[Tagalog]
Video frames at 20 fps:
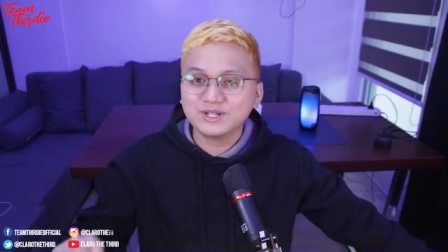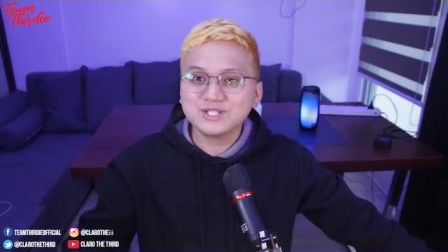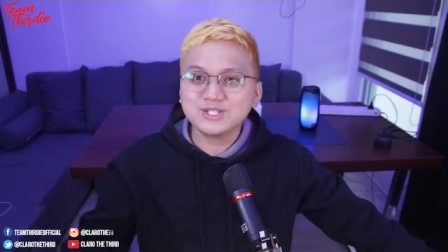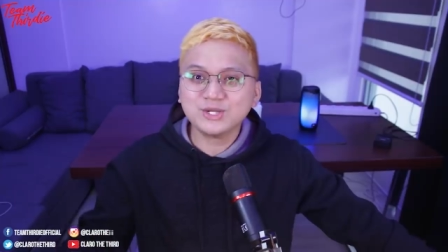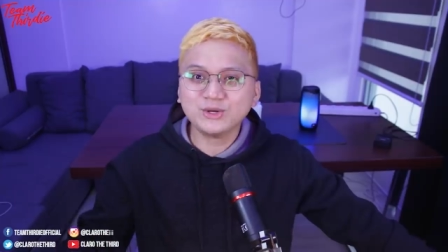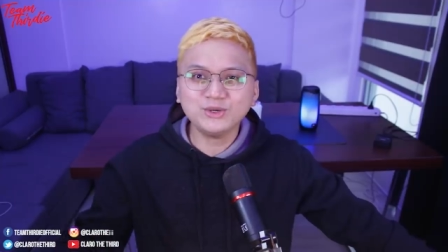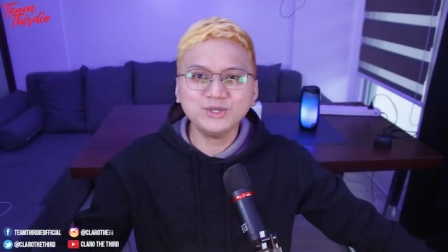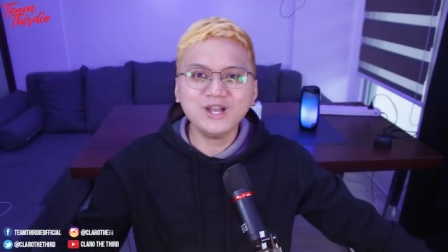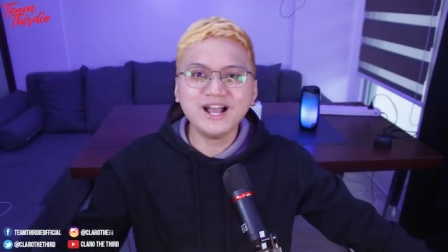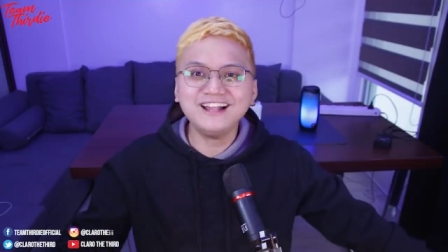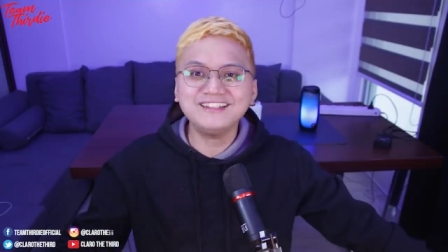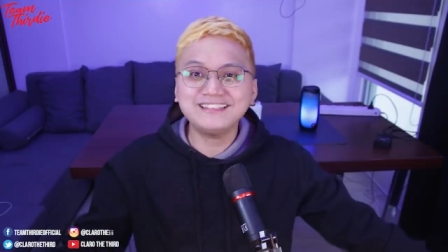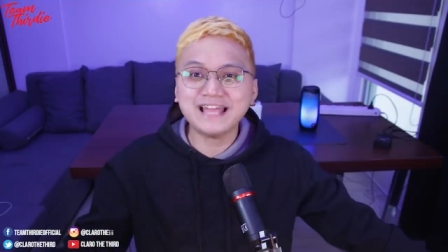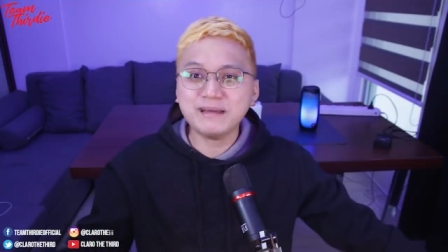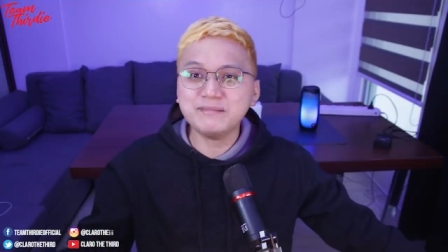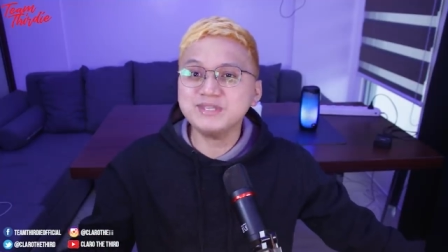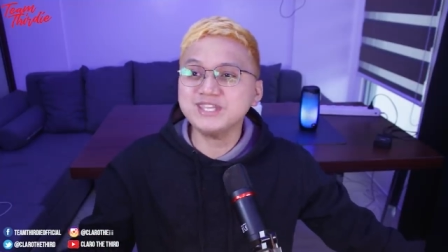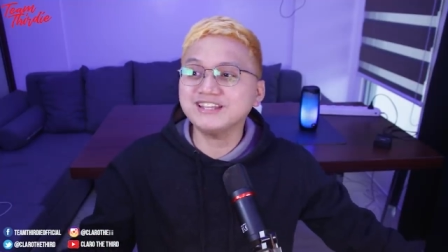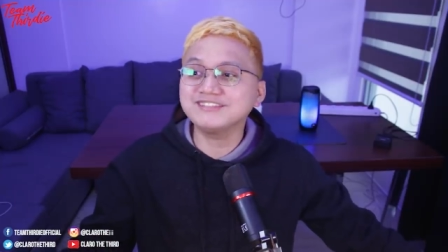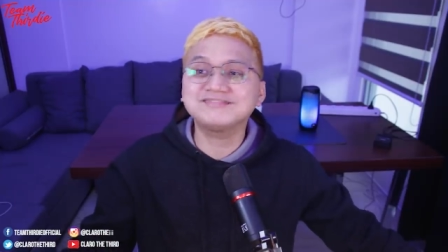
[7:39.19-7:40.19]
Gusto ko yung ang
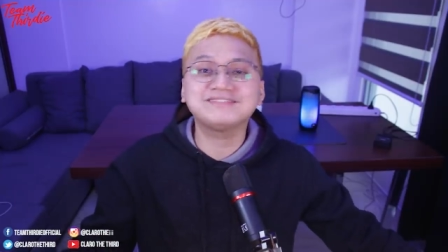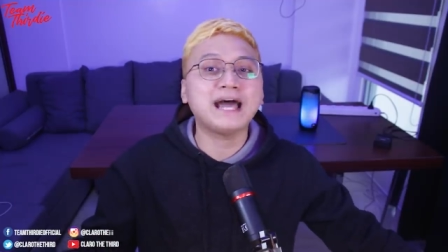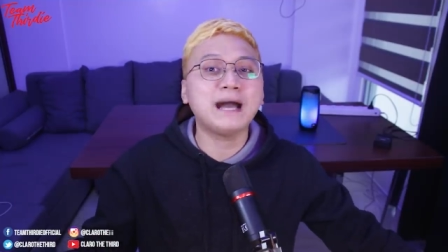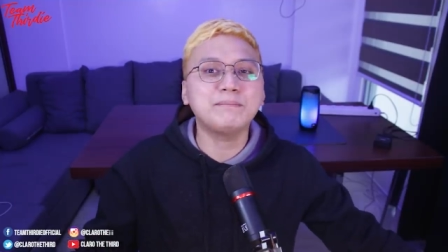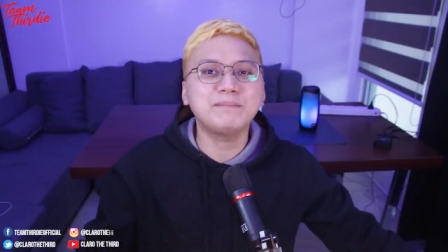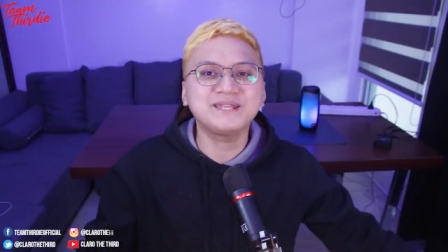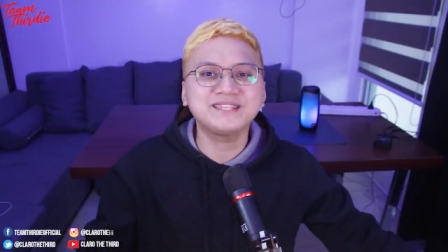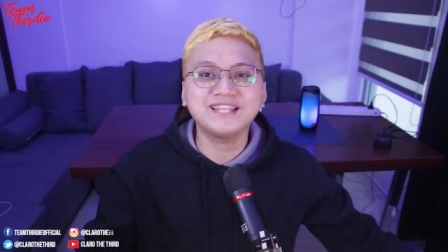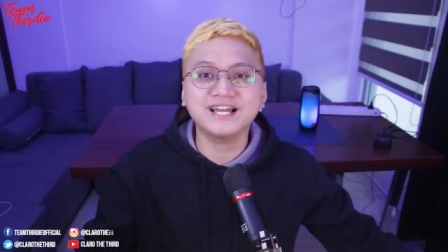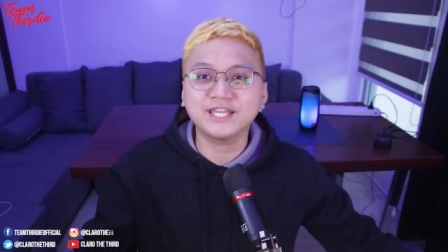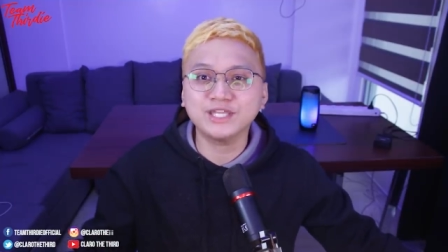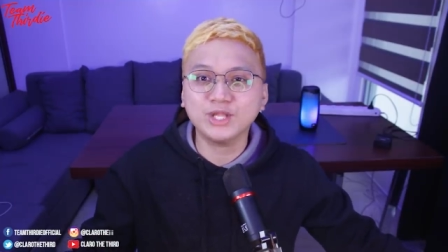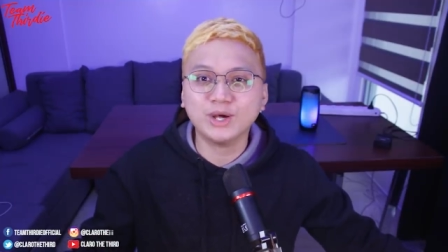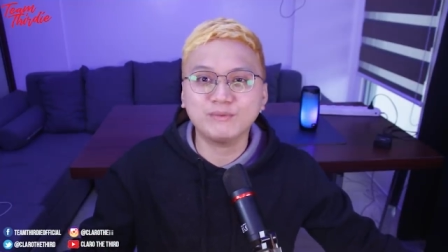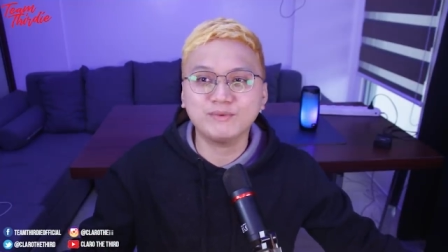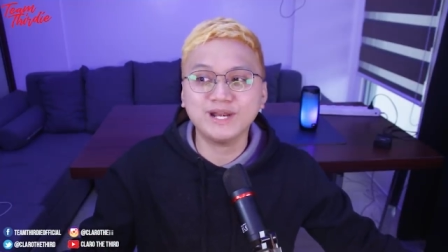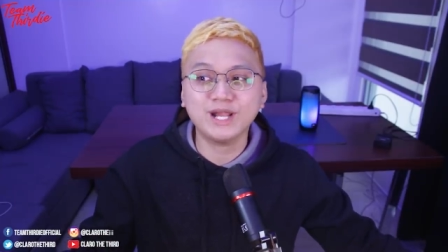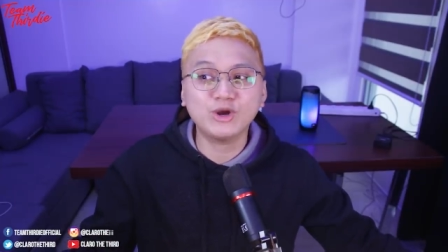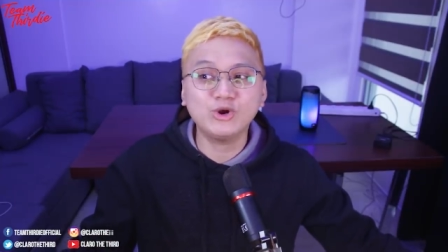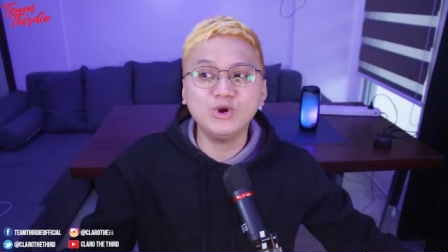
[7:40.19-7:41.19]
dami yung topic na
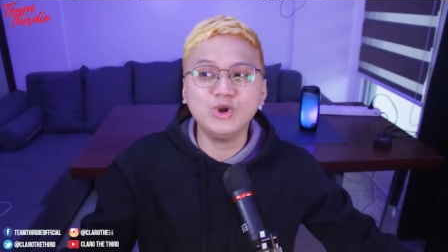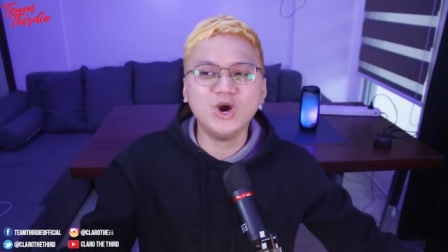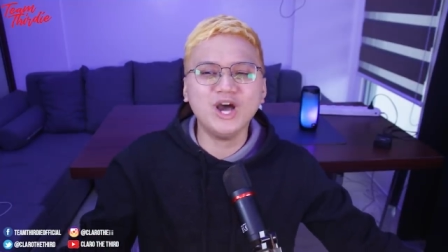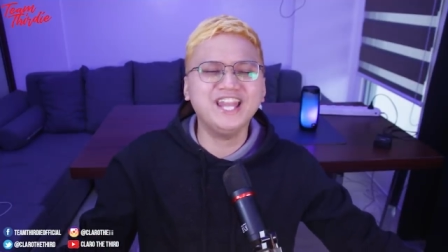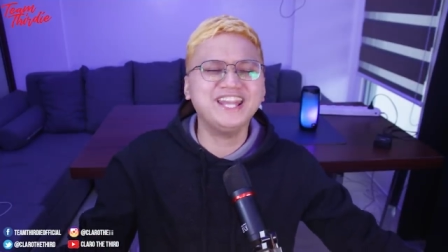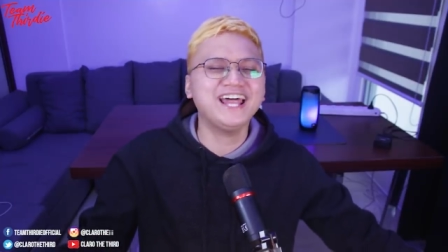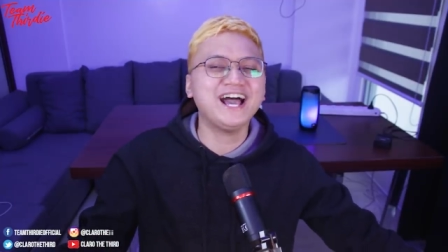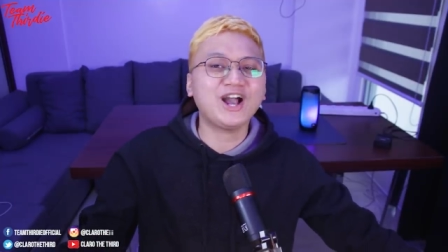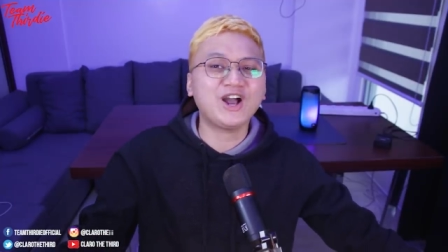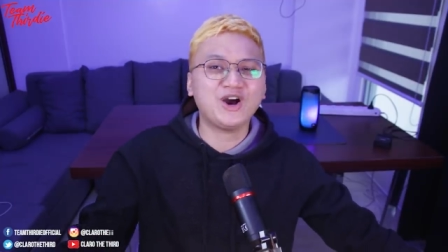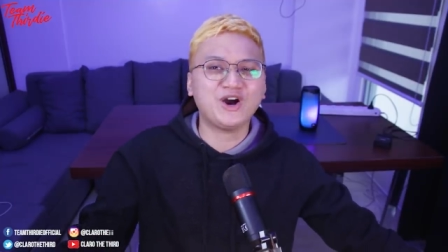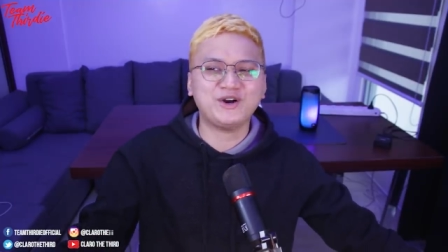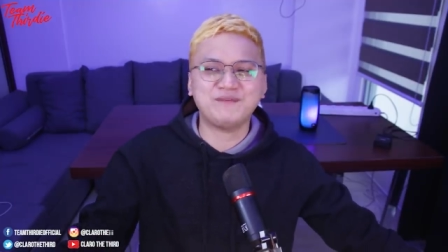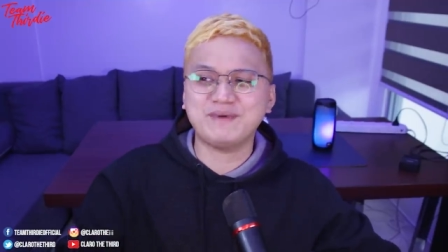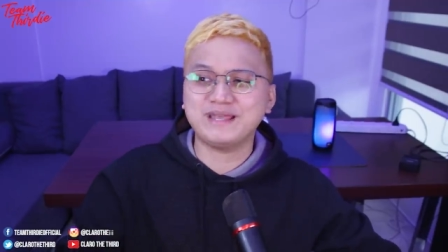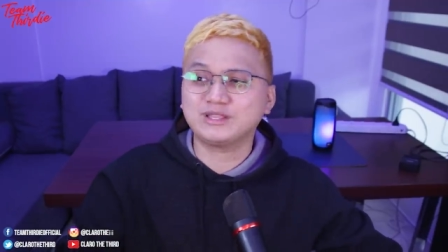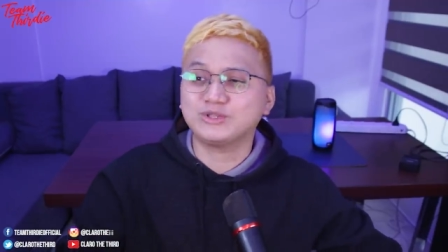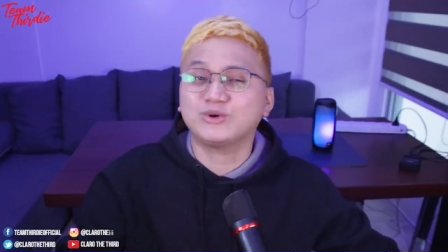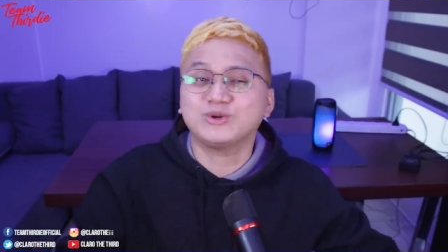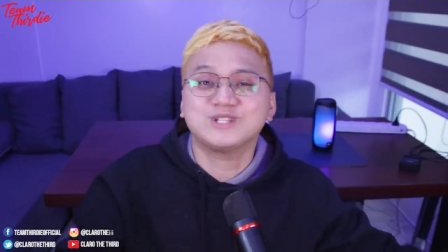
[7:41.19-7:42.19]
kinover. Naguluhan na ako.
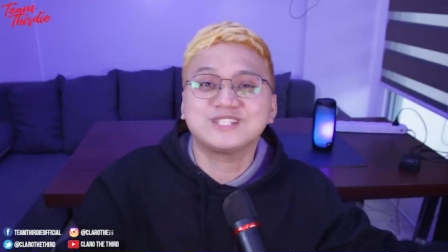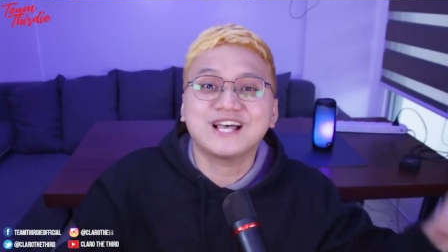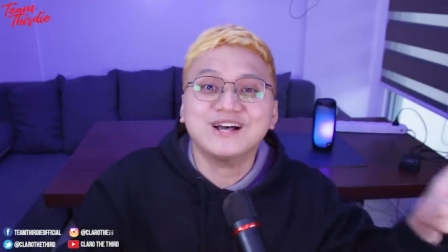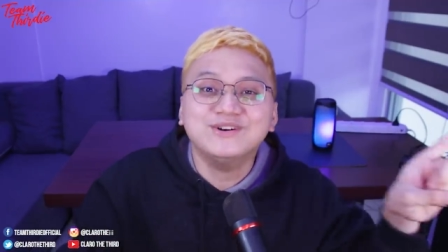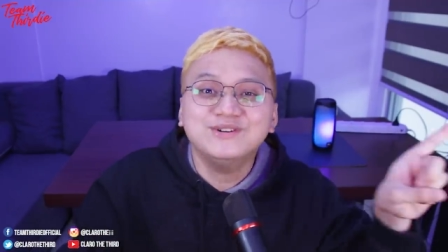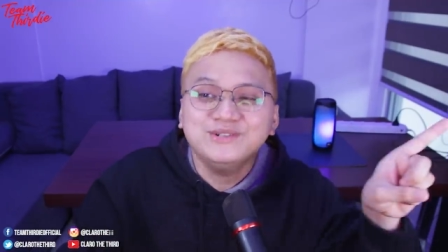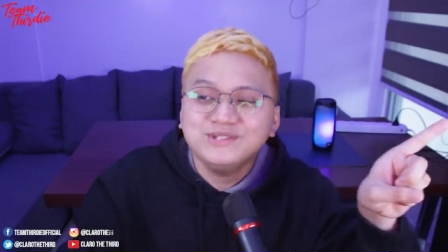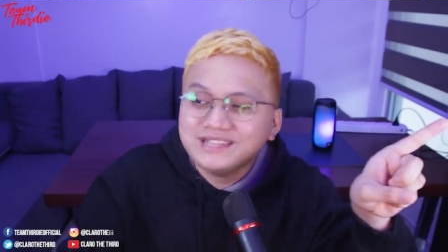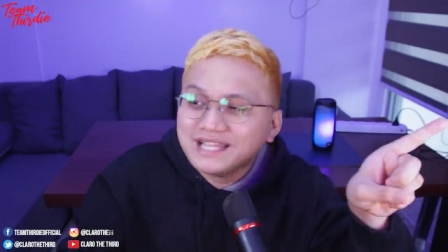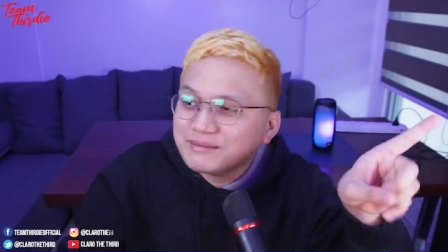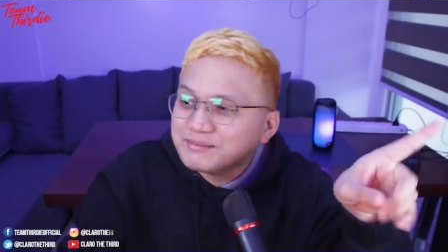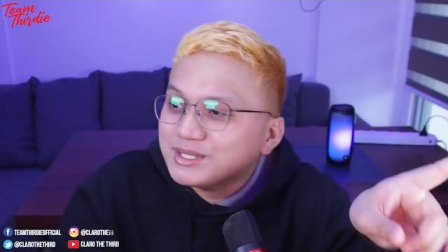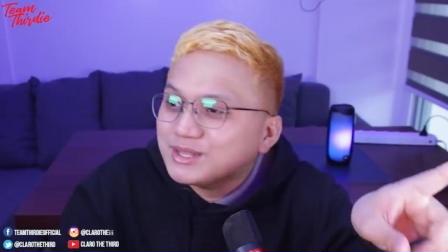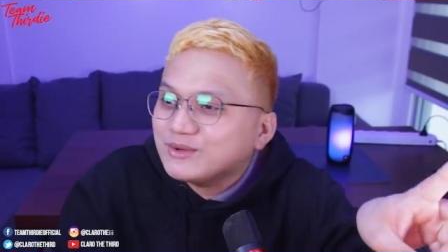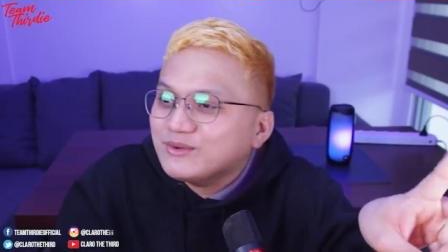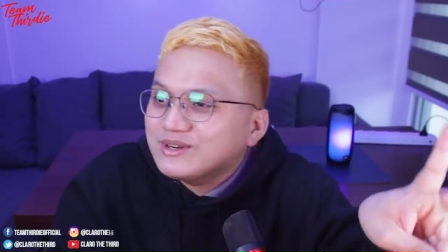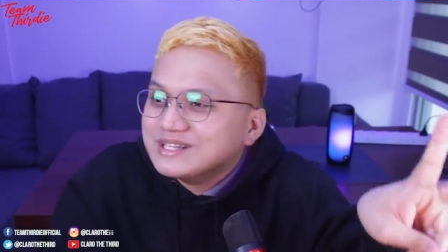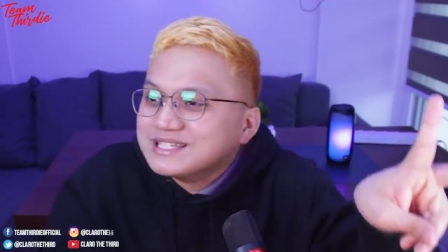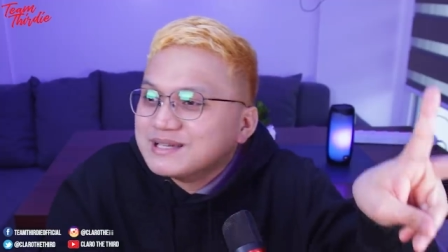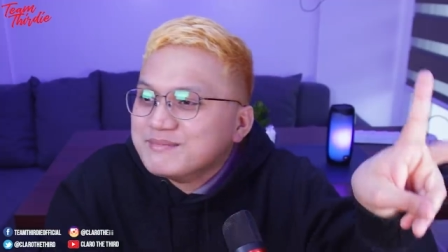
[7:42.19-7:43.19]
May tungkol sa utang, may
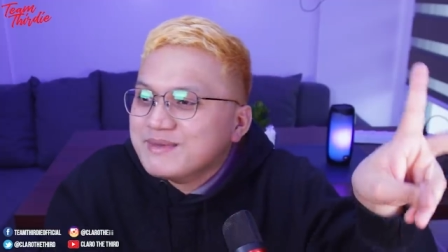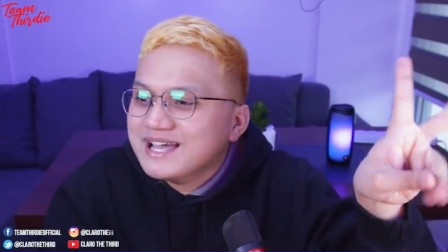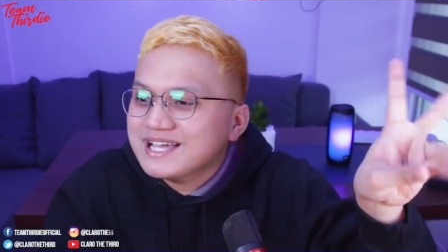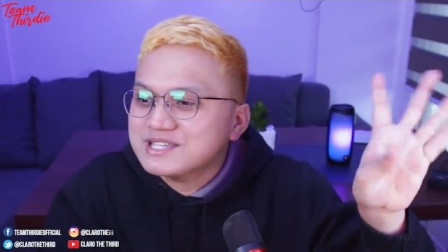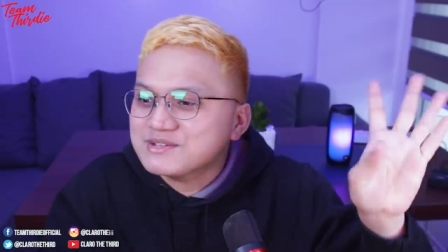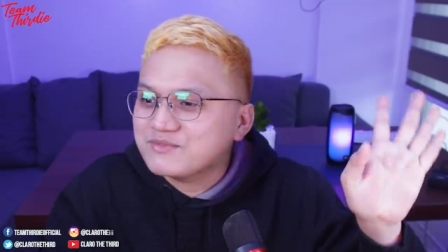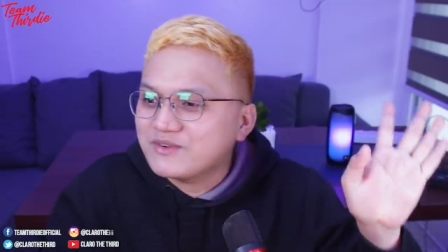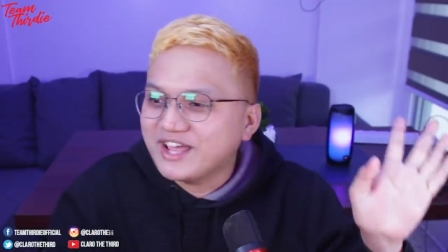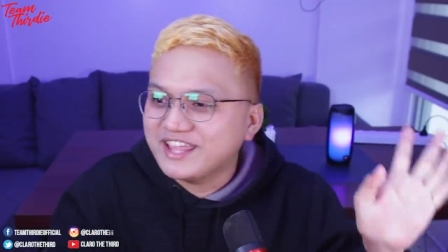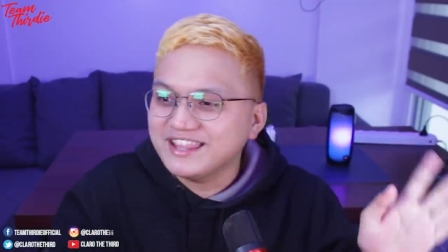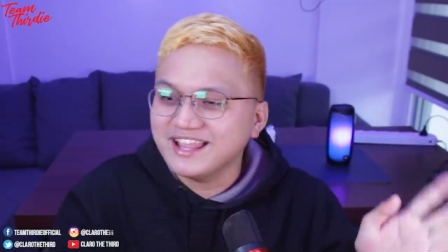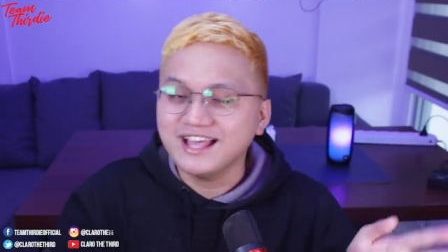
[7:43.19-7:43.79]
tungkol sa best friend.